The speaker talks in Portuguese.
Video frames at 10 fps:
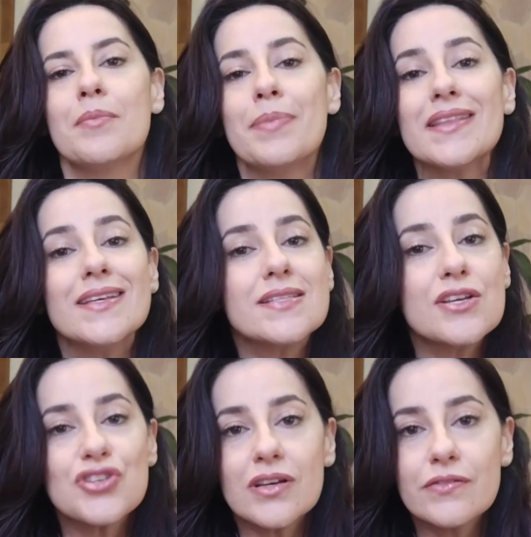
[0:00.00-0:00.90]
para
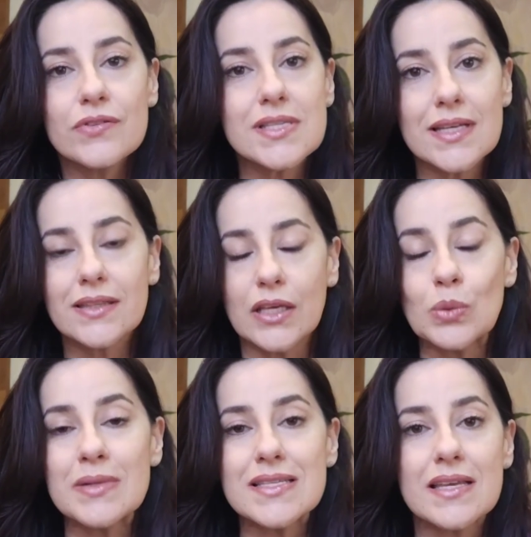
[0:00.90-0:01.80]
desejar que você tenha
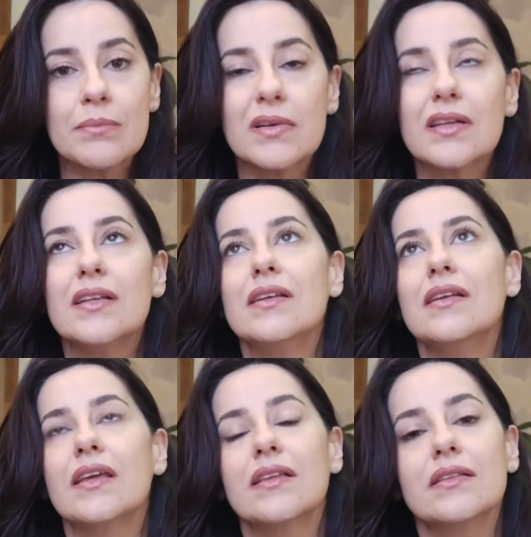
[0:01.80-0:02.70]
uma semana
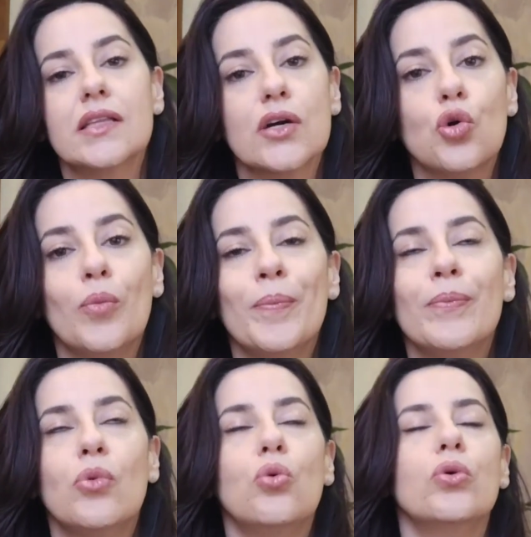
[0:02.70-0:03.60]
linda, com
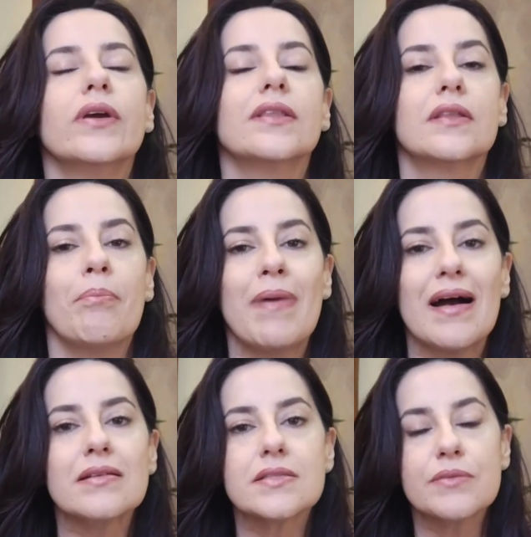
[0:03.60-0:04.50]
muita
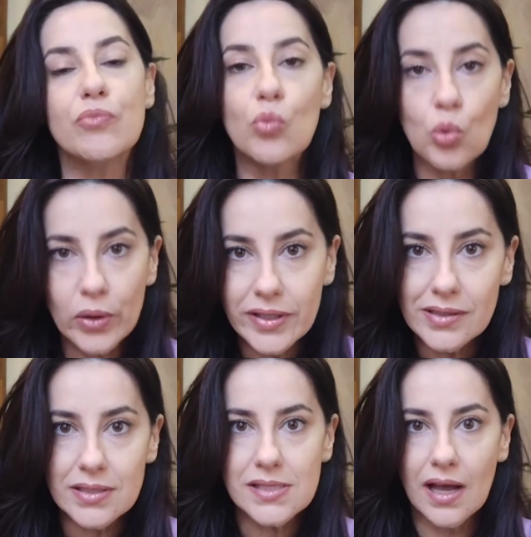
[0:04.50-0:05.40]
paz e
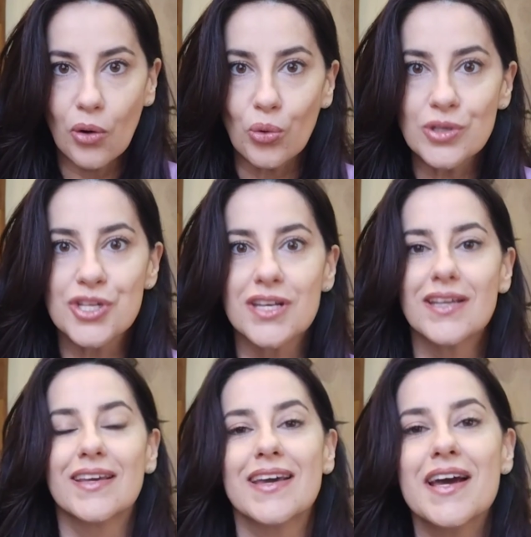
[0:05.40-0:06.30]
muita saúde.
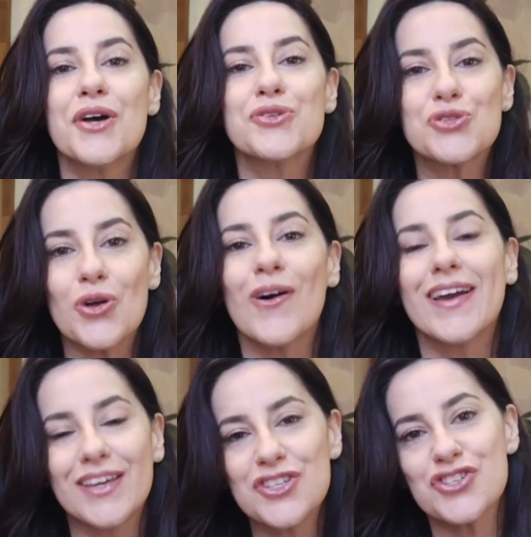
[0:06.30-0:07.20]
Só
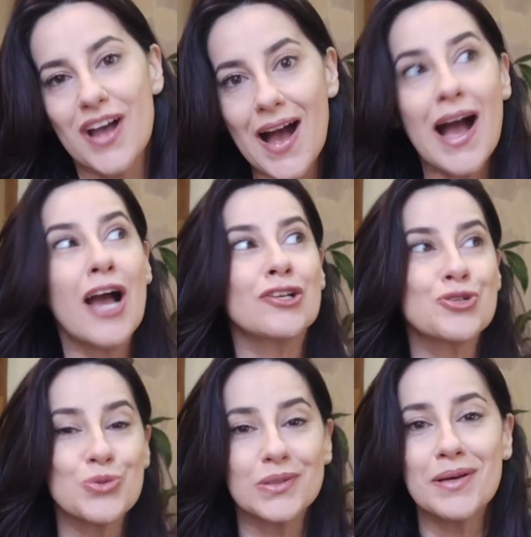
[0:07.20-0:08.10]
aí já
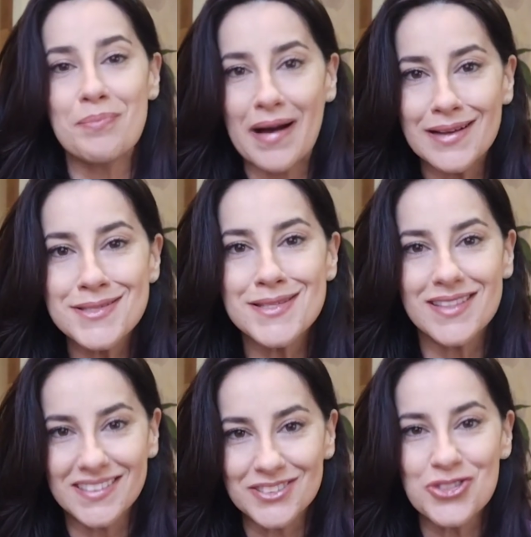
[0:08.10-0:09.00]
ajuda
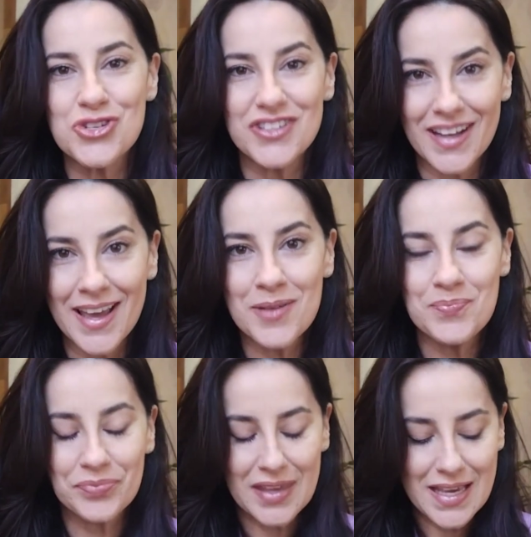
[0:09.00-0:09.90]
bastante,
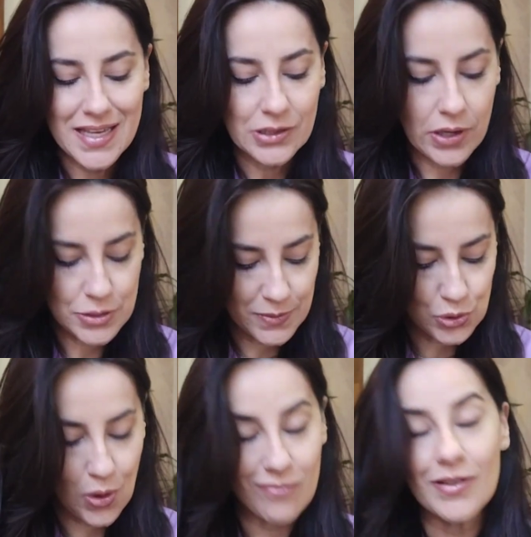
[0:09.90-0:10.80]
né? Então é isso,
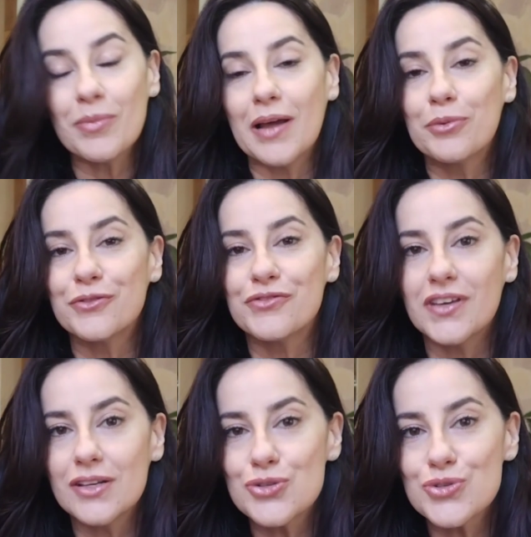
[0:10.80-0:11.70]
pessoal. Vamos lá para o
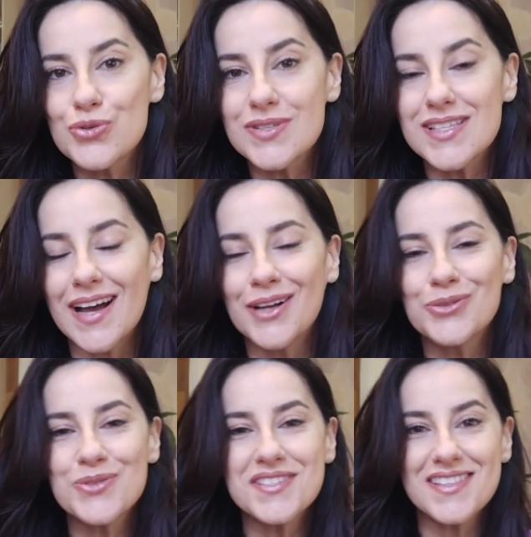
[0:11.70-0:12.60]
vídeo de
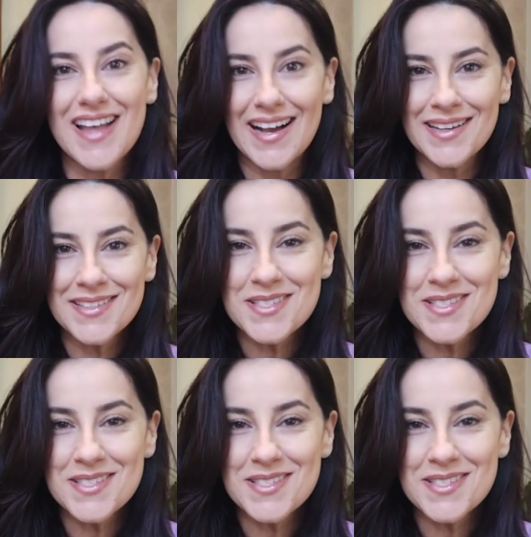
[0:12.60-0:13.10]
usados da